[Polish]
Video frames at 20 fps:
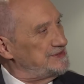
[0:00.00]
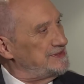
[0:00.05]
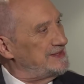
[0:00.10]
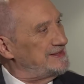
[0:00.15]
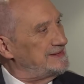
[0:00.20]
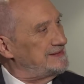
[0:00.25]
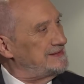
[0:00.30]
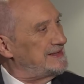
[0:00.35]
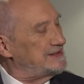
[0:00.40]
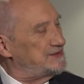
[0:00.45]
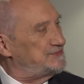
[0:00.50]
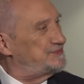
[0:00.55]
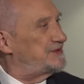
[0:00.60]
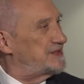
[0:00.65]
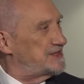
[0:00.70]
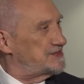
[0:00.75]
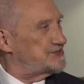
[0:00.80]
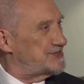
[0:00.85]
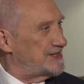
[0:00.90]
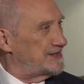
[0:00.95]
nie
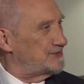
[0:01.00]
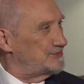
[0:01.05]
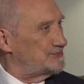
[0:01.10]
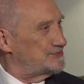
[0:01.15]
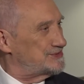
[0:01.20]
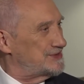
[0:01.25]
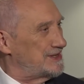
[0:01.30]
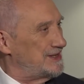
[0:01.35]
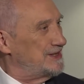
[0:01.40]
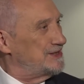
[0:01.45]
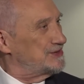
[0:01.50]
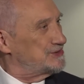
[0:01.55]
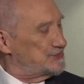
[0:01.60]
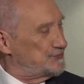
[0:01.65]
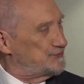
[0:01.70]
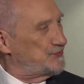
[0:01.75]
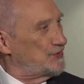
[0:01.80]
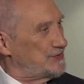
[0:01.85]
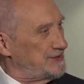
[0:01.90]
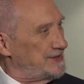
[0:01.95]
nadwyrażając
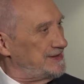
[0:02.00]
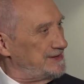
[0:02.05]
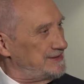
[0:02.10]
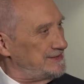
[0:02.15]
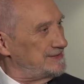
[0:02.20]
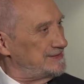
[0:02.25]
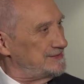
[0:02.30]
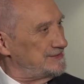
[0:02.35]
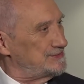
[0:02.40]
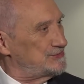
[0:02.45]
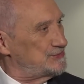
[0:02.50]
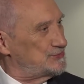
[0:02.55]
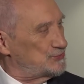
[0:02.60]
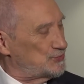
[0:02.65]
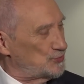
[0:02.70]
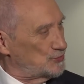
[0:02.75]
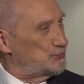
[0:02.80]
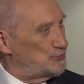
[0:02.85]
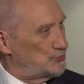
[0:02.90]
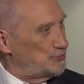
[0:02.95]
swojej y,
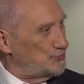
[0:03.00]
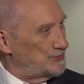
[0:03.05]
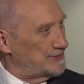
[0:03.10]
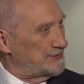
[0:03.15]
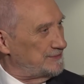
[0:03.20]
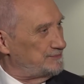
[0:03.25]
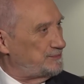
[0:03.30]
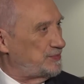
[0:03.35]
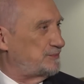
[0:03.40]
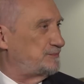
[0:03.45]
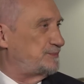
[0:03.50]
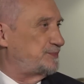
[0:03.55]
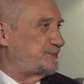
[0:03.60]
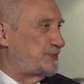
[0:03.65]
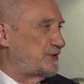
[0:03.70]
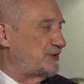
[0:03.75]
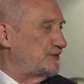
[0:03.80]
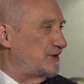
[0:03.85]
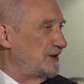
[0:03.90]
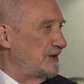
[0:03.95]
struktury po,
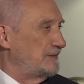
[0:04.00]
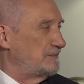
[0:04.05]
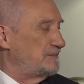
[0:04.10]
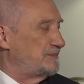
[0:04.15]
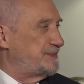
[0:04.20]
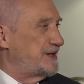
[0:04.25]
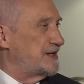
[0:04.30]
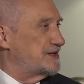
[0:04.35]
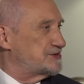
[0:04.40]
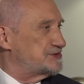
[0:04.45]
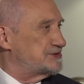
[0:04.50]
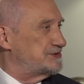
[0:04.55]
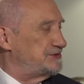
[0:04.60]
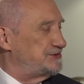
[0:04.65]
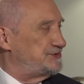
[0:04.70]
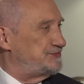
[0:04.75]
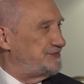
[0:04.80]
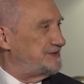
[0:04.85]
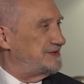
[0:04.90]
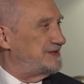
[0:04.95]
po pierwszy
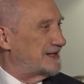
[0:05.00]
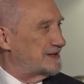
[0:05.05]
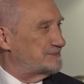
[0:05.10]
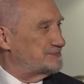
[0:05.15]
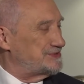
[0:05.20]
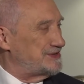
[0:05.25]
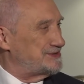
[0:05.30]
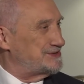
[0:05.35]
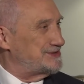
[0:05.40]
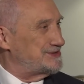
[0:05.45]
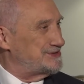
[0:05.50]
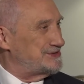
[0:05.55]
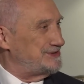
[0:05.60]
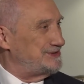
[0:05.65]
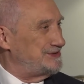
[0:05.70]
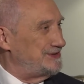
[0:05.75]
dźwigar przecież